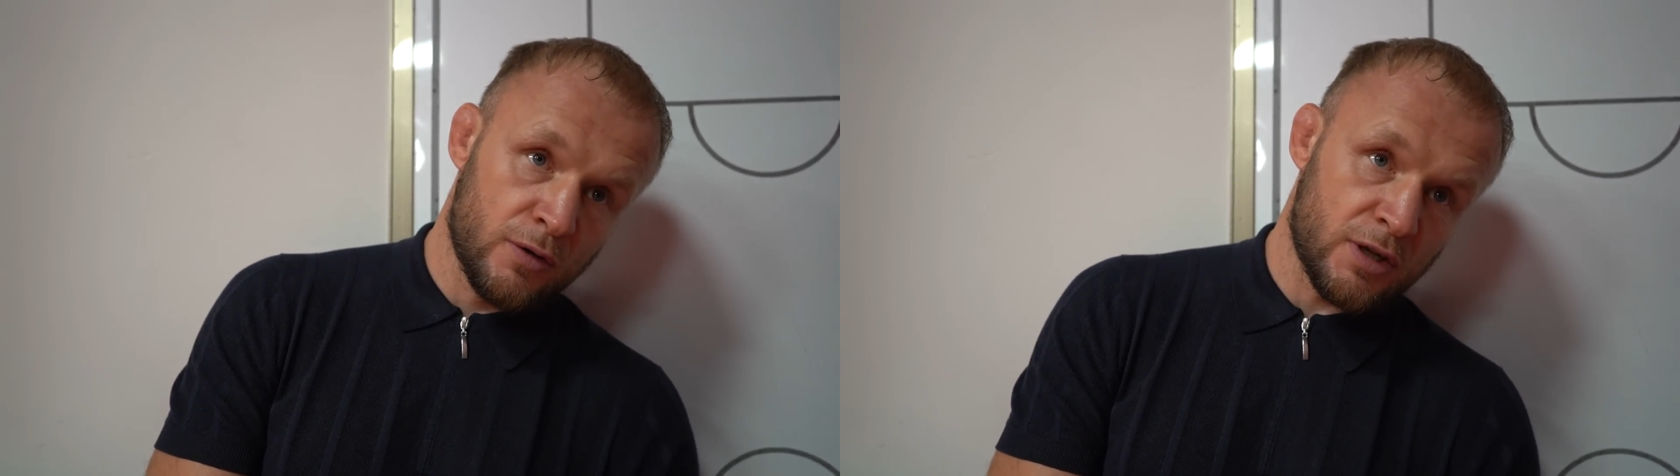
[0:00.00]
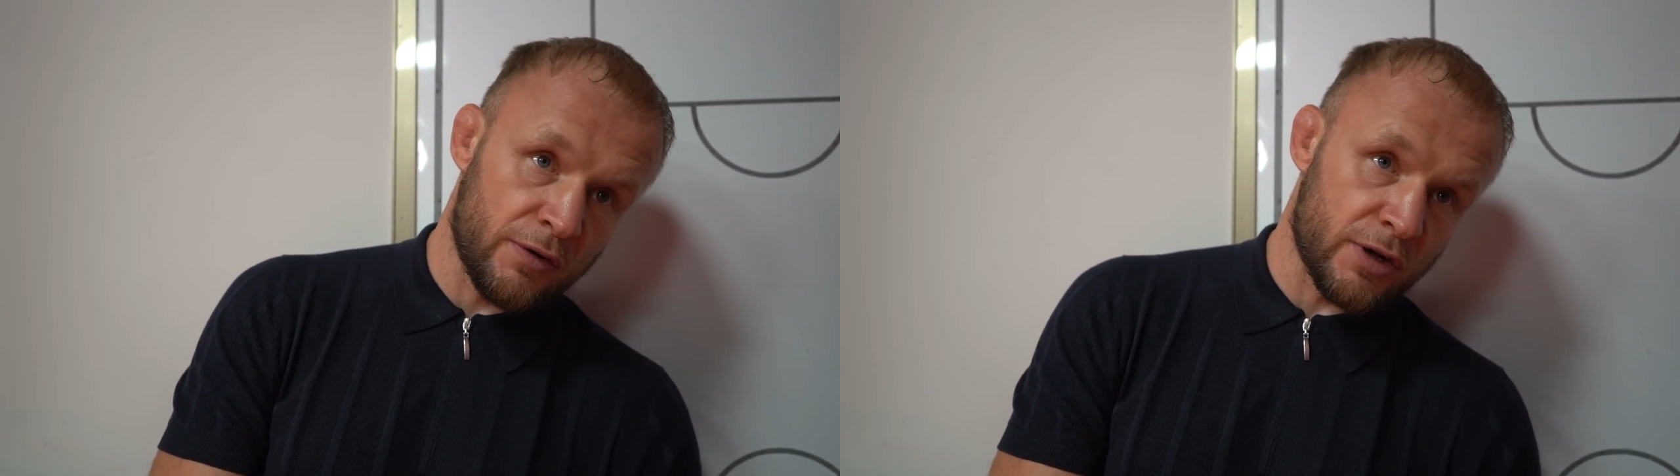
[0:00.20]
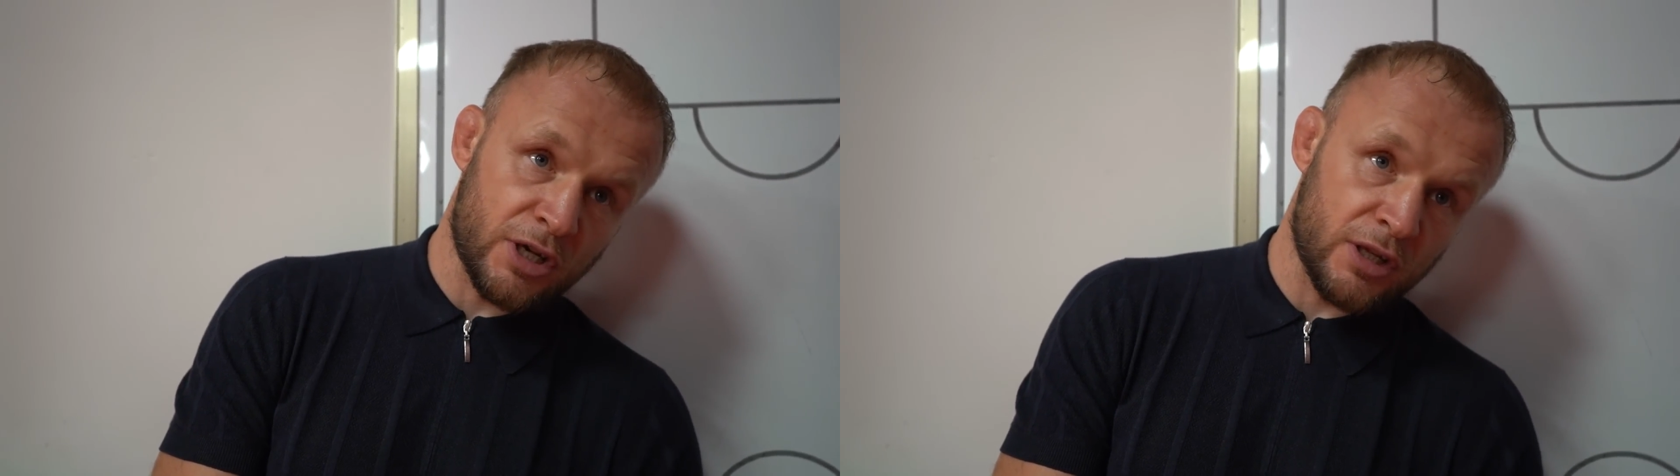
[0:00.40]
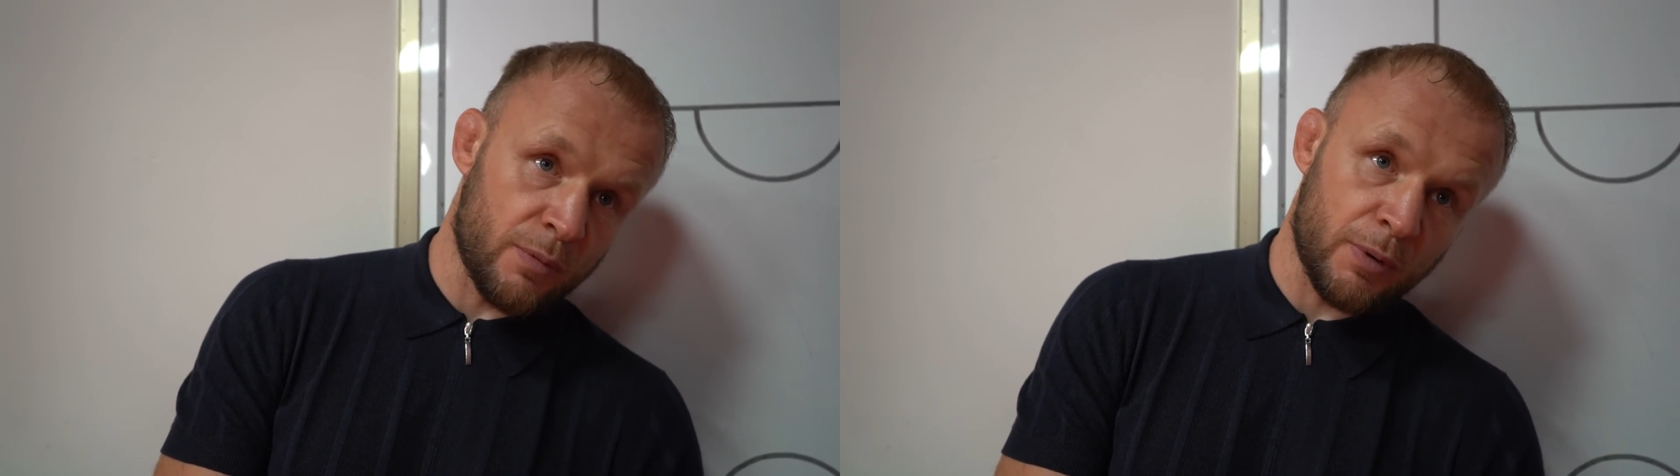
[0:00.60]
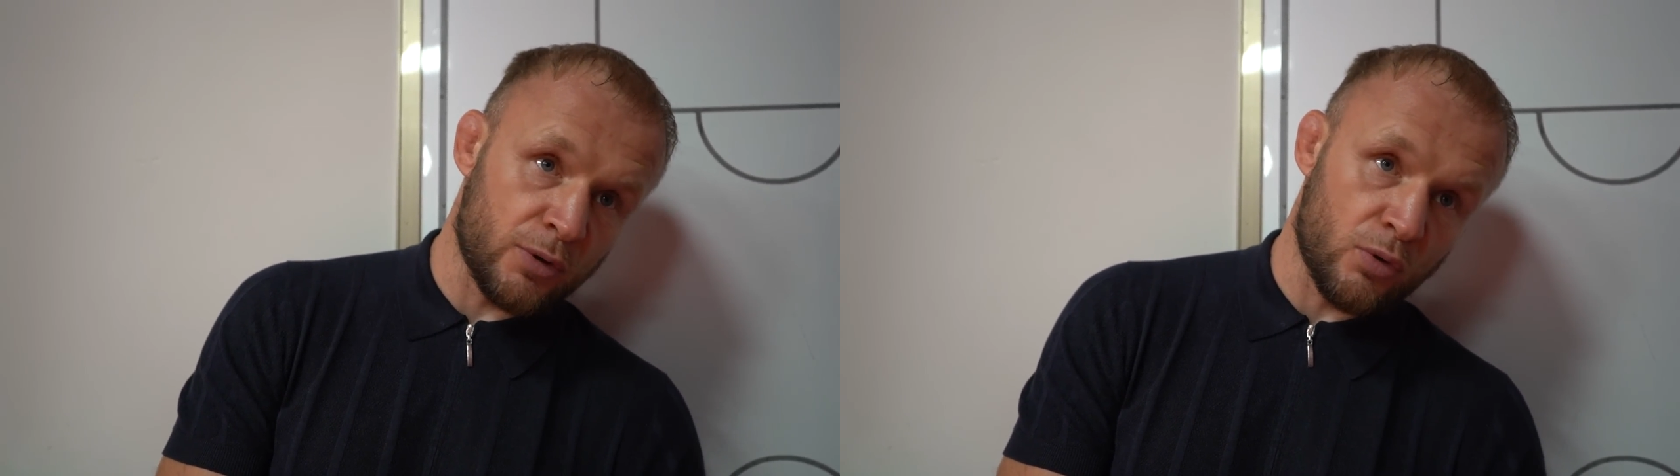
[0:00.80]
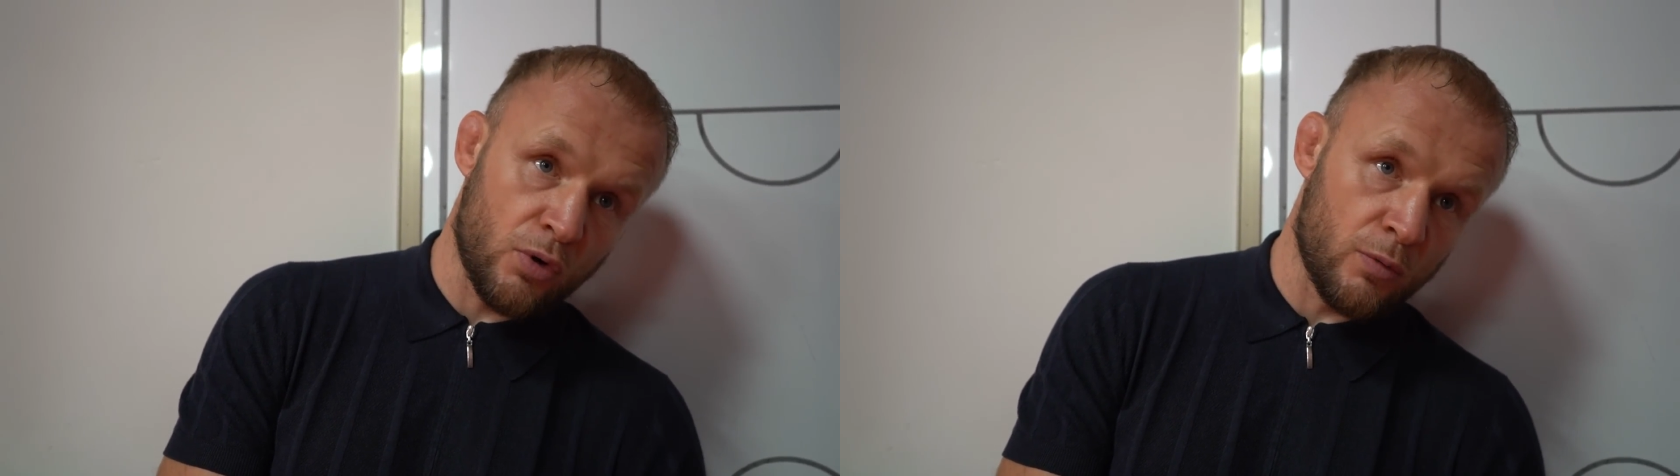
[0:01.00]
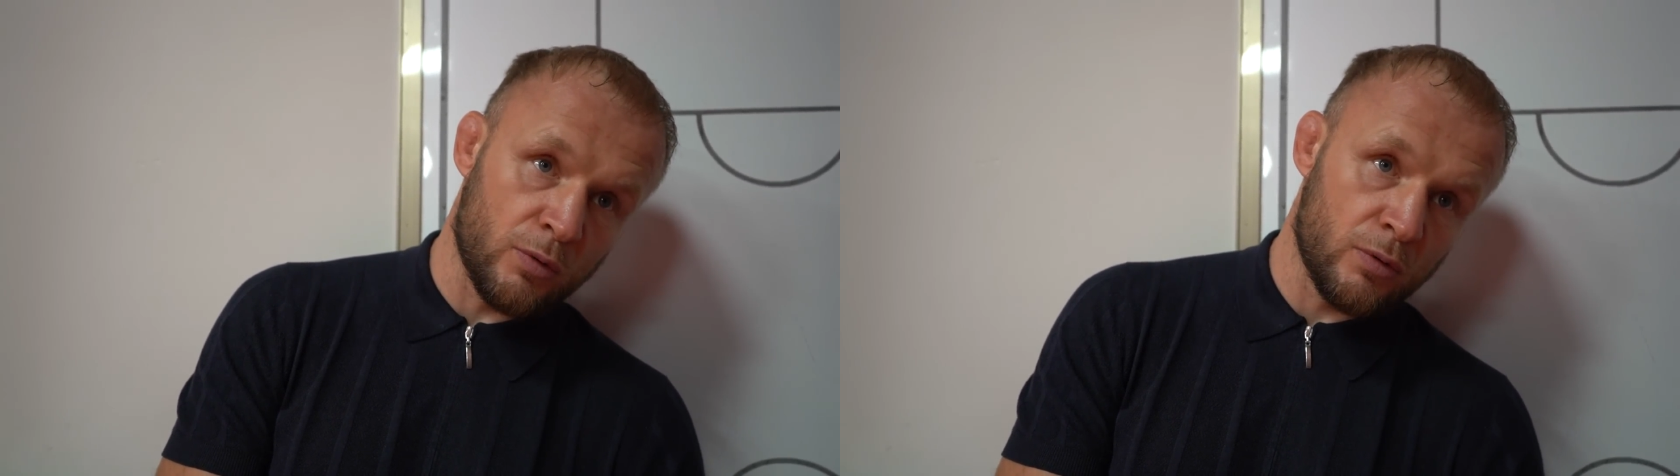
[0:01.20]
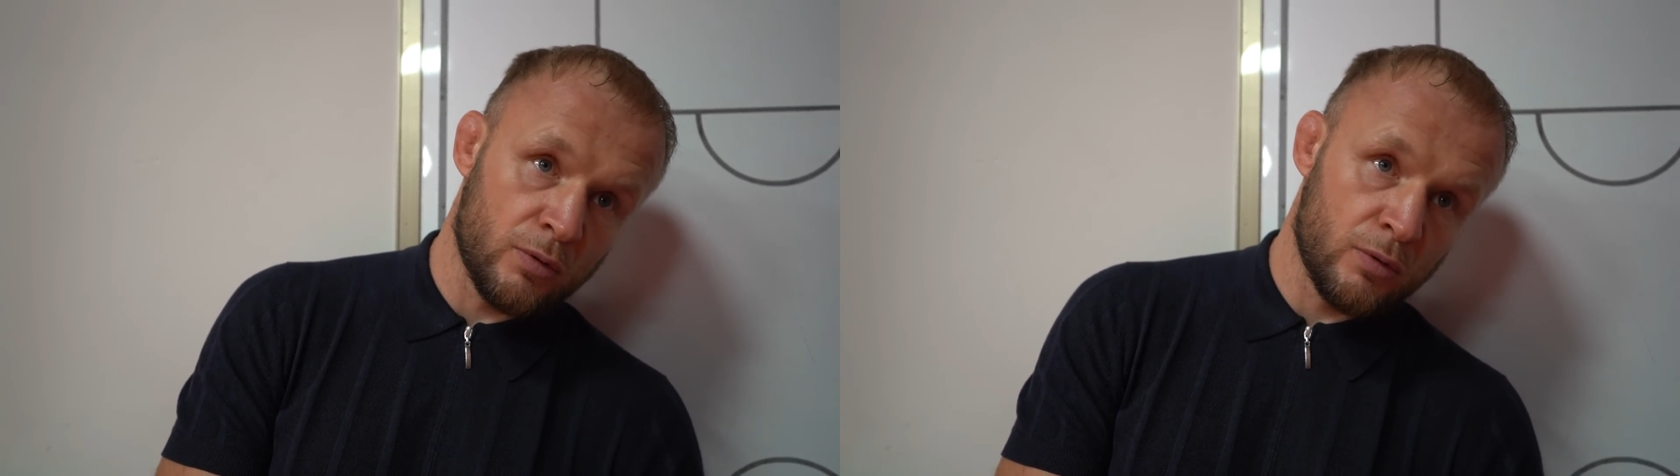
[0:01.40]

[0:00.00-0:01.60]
совершенно по-другому.